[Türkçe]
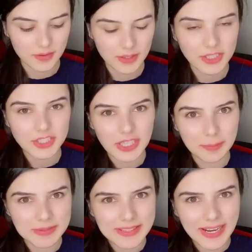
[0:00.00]

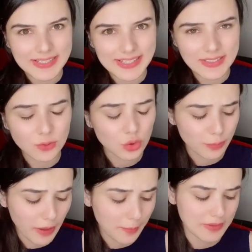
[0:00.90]
İnşallah bitter değildir
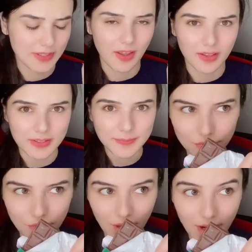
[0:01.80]
çünkü bakmadan aldım.
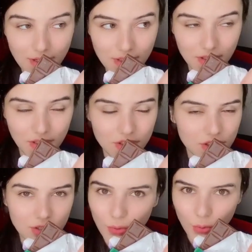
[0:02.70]
Gerçekten
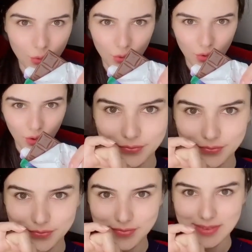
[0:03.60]
aşırı yoğun kokuyor.
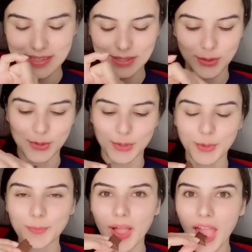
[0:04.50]

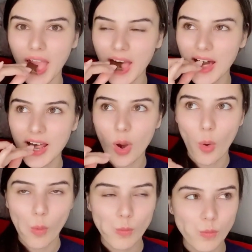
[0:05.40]
Deniyorum.
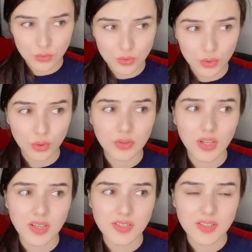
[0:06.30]

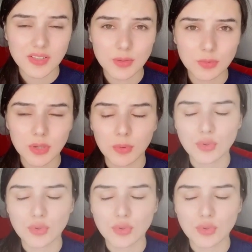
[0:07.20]
Çikolata hastasıyımdır ama